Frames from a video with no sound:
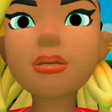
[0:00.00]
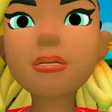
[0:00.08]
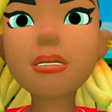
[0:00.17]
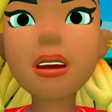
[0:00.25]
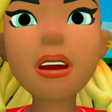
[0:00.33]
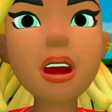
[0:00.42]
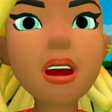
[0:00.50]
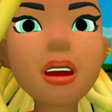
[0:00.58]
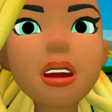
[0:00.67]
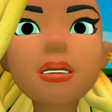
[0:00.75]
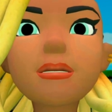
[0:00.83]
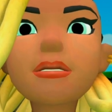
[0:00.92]
Doch wegen
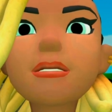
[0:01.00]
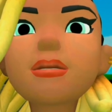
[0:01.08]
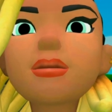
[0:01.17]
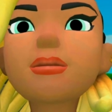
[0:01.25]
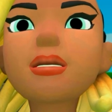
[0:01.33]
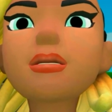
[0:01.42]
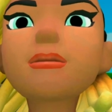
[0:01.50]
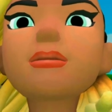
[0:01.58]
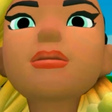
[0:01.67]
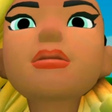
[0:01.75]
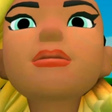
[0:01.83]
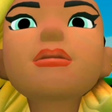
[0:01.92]
der Leute, die
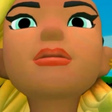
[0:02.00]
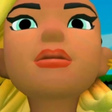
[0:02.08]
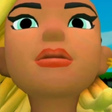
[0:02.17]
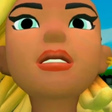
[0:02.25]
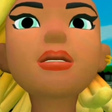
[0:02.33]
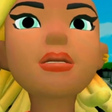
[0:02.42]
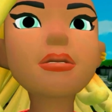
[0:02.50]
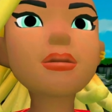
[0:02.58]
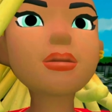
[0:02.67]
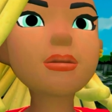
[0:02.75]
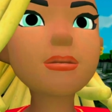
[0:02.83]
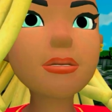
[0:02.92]
Gott ausgesucht
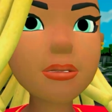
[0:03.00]
hat,